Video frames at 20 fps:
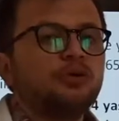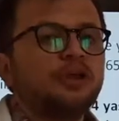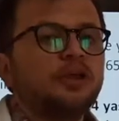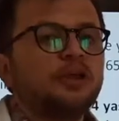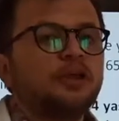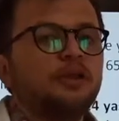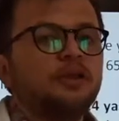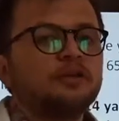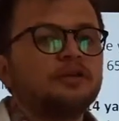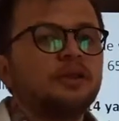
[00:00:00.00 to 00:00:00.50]

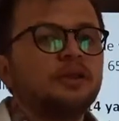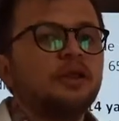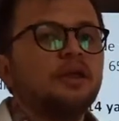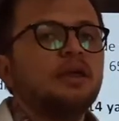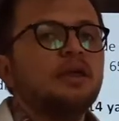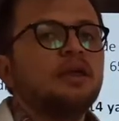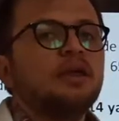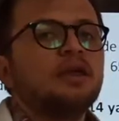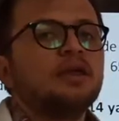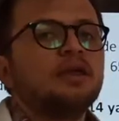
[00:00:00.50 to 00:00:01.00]
Genellikle
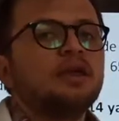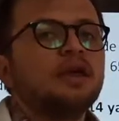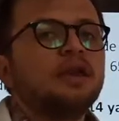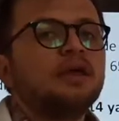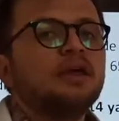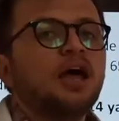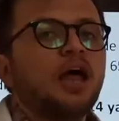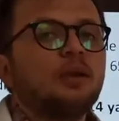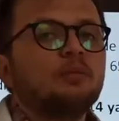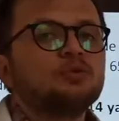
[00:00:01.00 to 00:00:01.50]

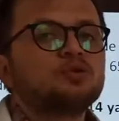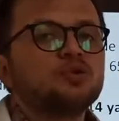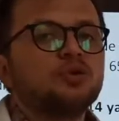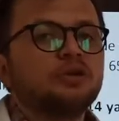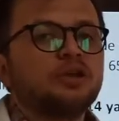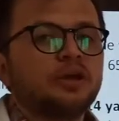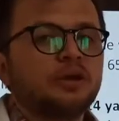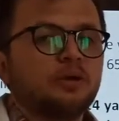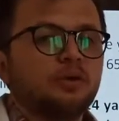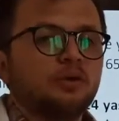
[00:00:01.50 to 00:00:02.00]
geri kalmış
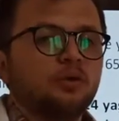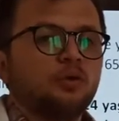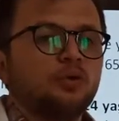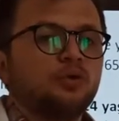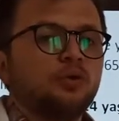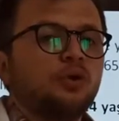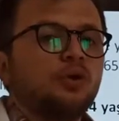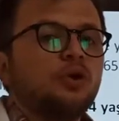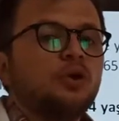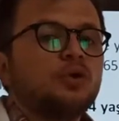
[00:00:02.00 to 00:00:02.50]
ülkeler
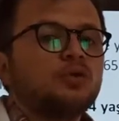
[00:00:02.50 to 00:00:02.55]
oluyordu.